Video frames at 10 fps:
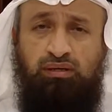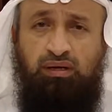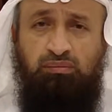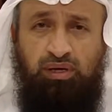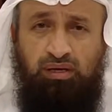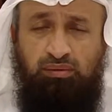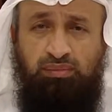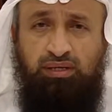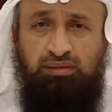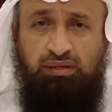
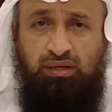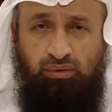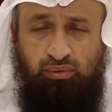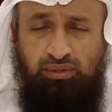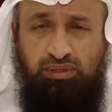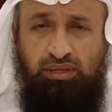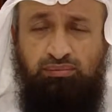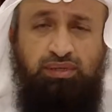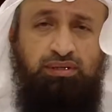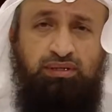المقامات العليا
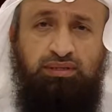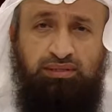بإذنه